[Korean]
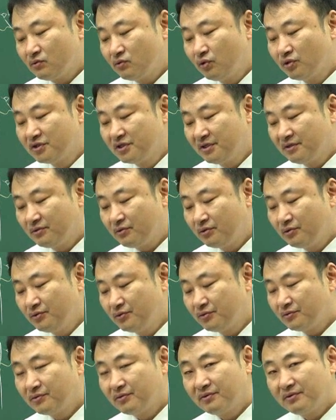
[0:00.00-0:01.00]
토지
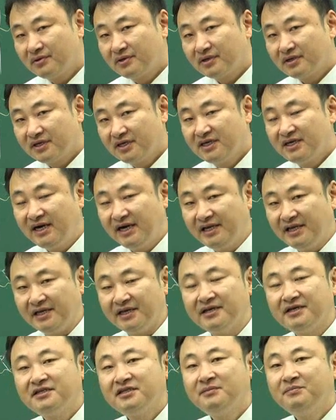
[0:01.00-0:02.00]
소유
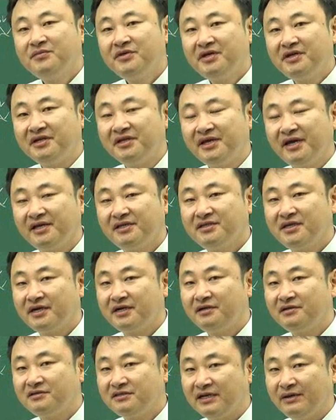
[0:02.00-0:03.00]
기간이 10년 이상인
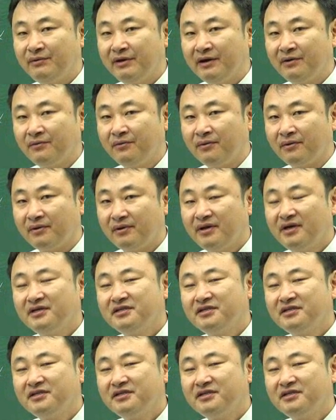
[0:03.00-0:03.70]
자를 제외하고